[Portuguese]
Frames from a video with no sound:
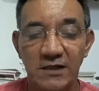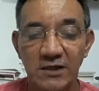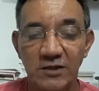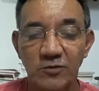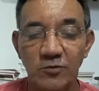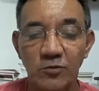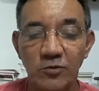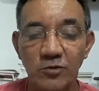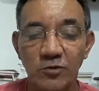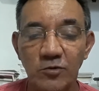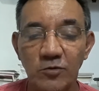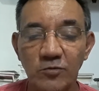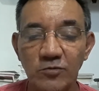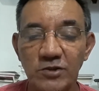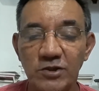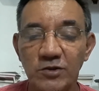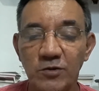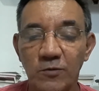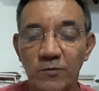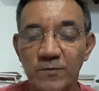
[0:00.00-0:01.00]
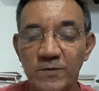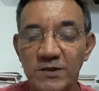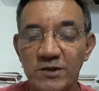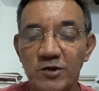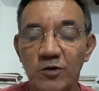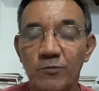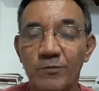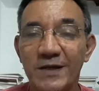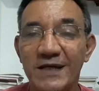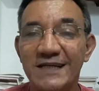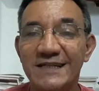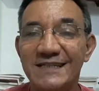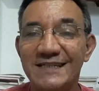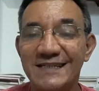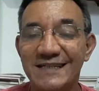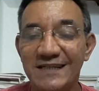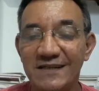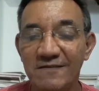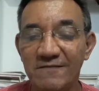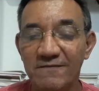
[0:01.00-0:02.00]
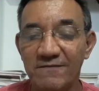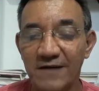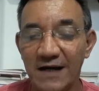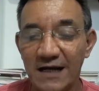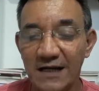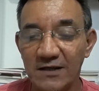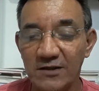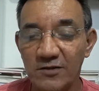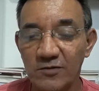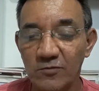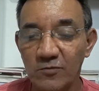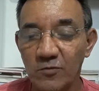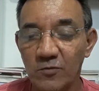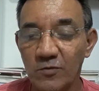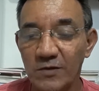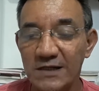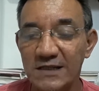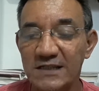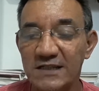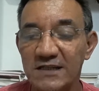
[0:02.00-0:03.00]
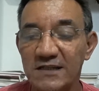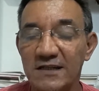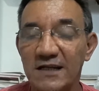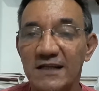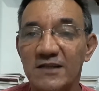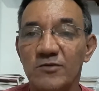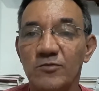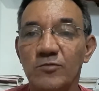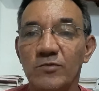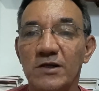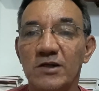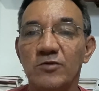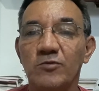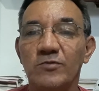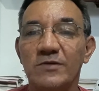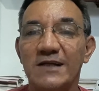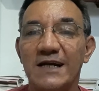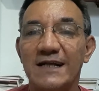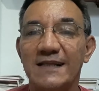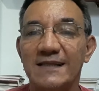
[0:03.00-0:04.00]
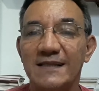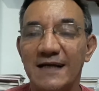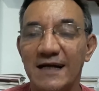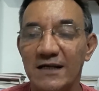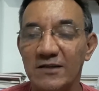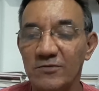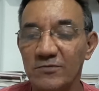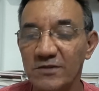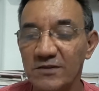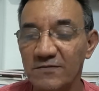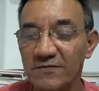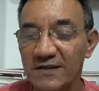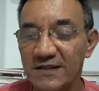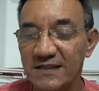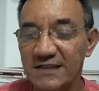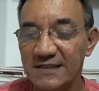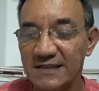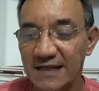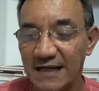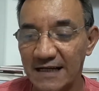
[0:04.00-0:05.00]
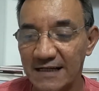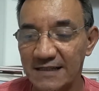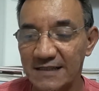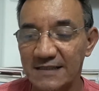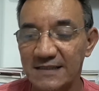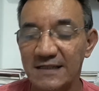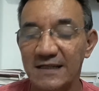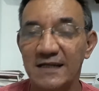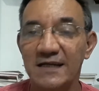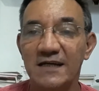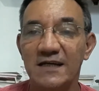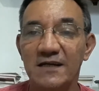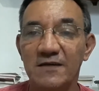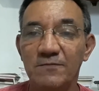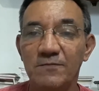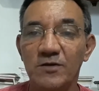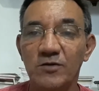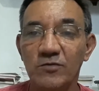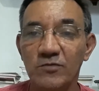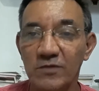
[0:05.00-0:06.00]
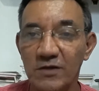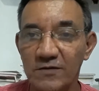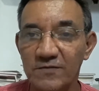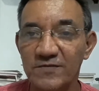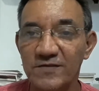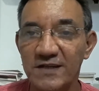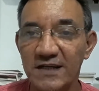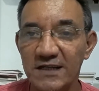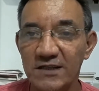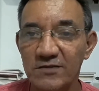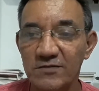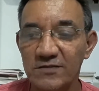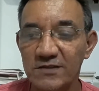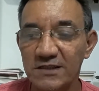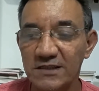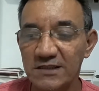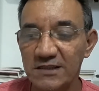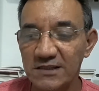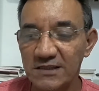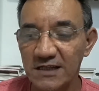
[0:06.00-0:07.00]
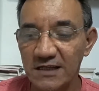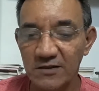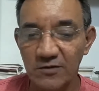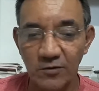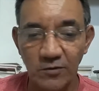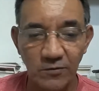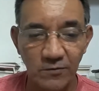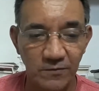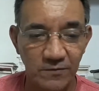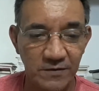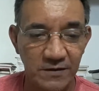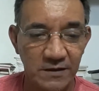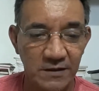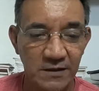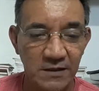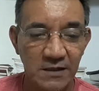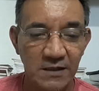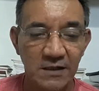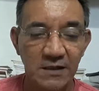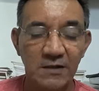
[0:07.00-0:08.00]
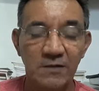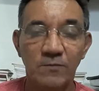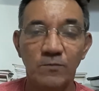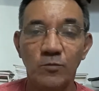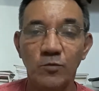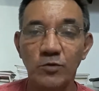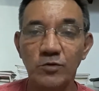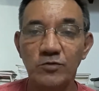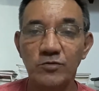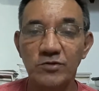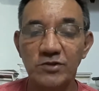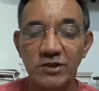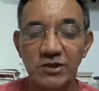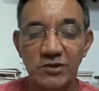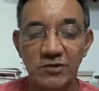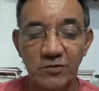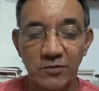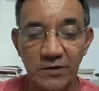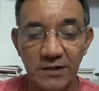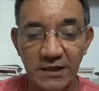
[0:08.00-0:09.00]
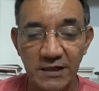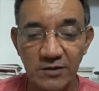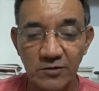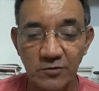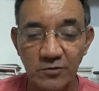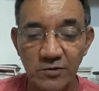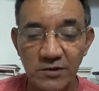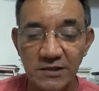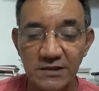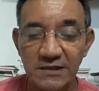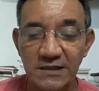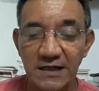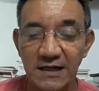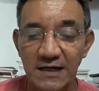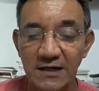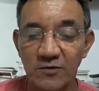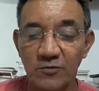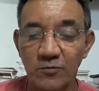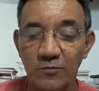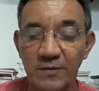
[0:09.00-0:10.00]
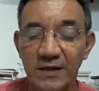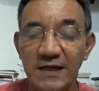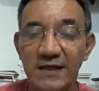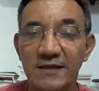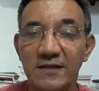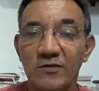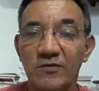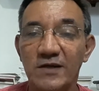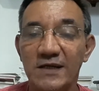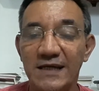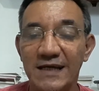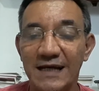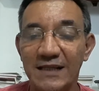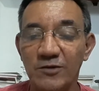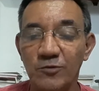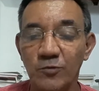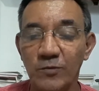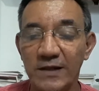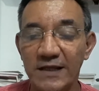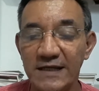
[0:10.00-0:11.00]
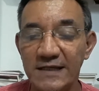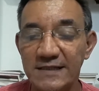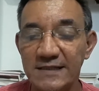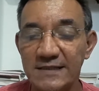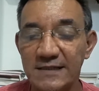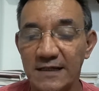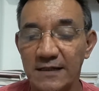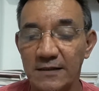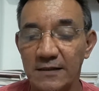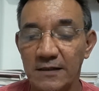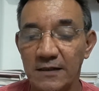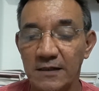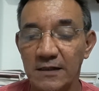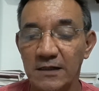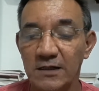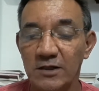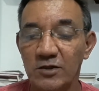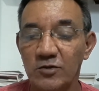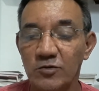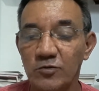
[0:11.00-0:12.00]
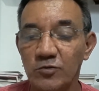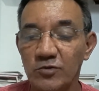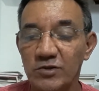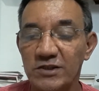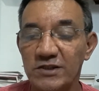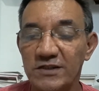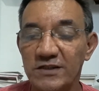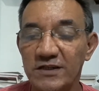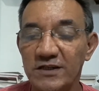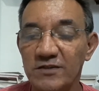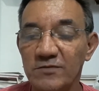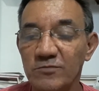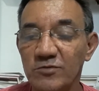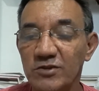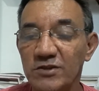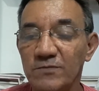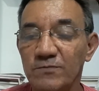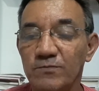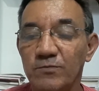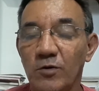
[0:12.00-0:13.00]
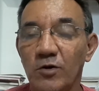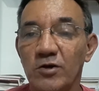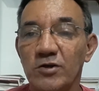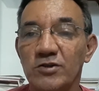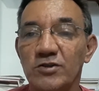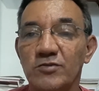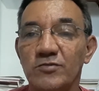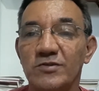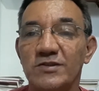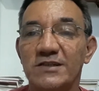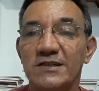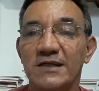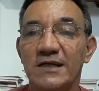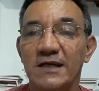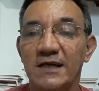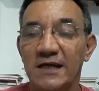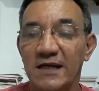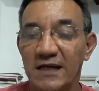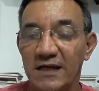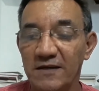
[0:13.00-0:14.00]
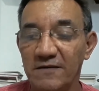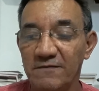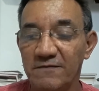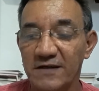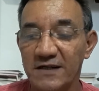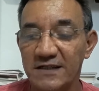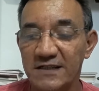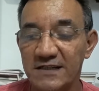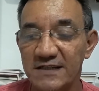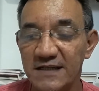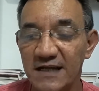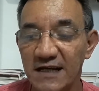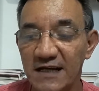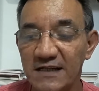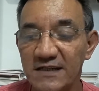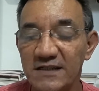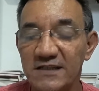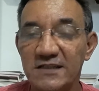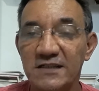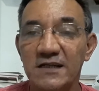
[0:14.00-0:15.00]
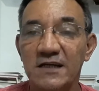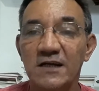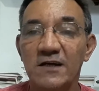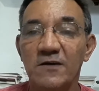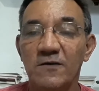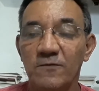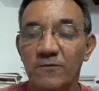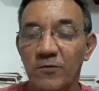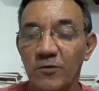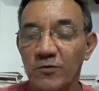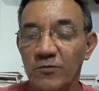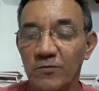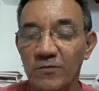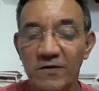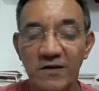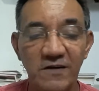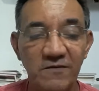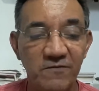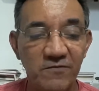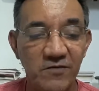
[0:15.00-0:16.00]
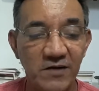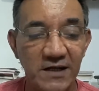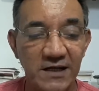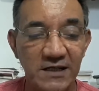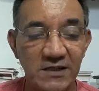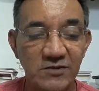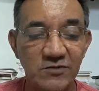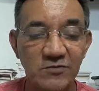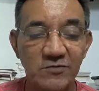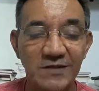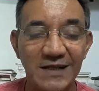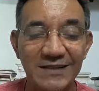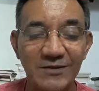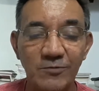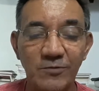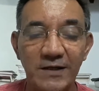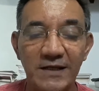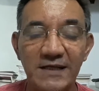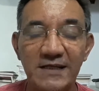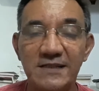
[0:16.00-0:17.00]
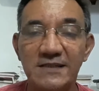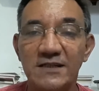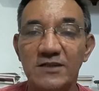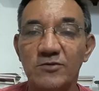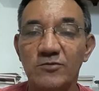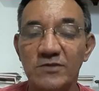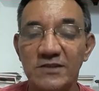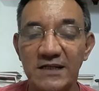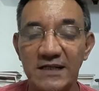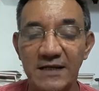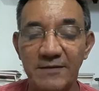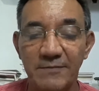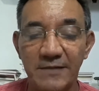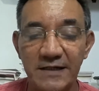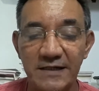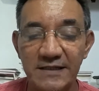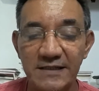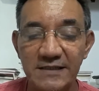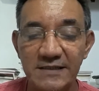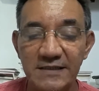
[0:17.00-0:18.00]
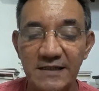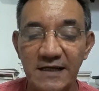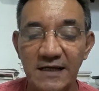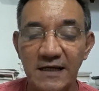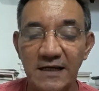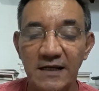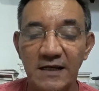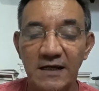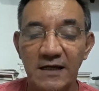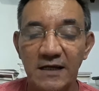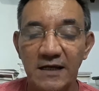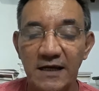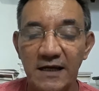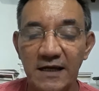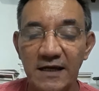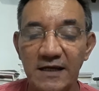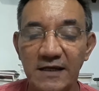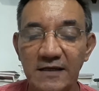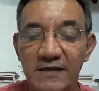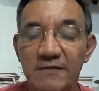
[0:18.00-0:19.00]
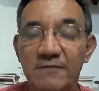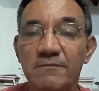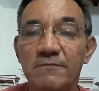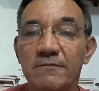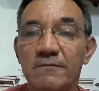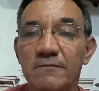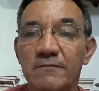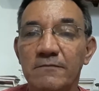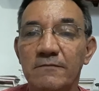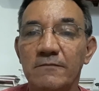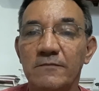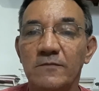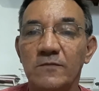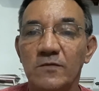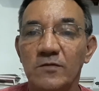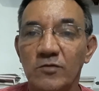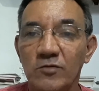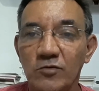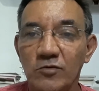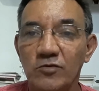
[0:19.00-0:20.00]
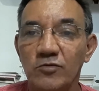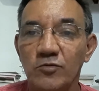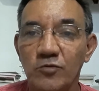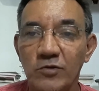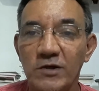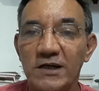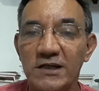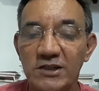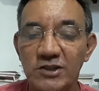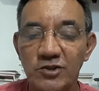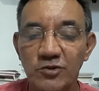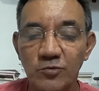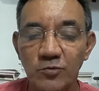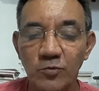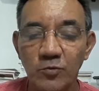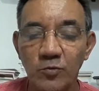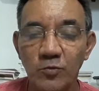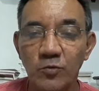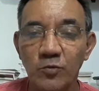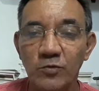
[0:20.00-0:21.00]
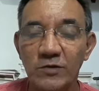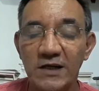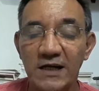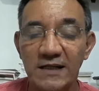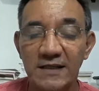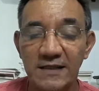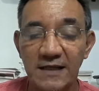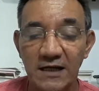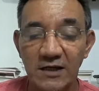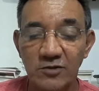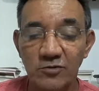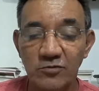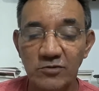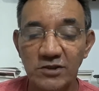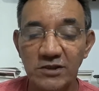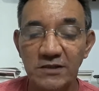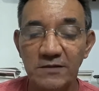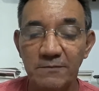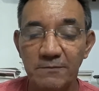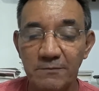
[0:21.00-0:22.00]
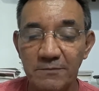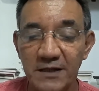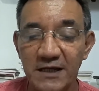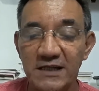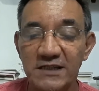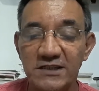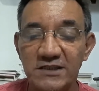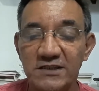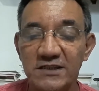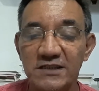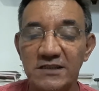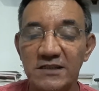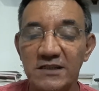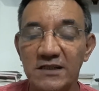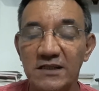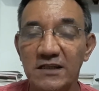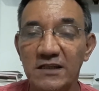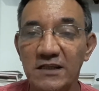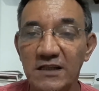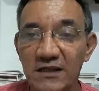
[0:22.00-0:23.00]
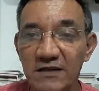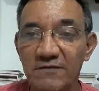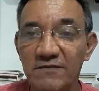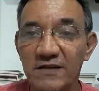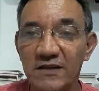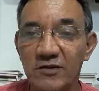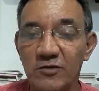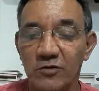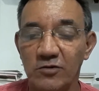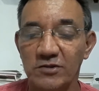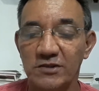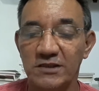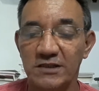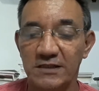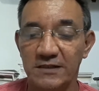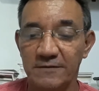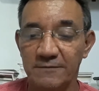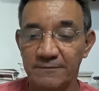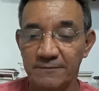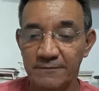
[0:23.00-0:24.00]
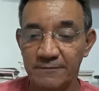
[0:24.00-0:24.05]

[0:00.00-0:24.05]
e tornou-se oficialmente inválido com a assinatura do Tratado de Versalhes em 1919. Muitos historiadores argumentam que a dureza dos termos impostos em Versalhes foi um reflexo da dureza dos alemães em durante o, o Tratado de Brest-Litovsk.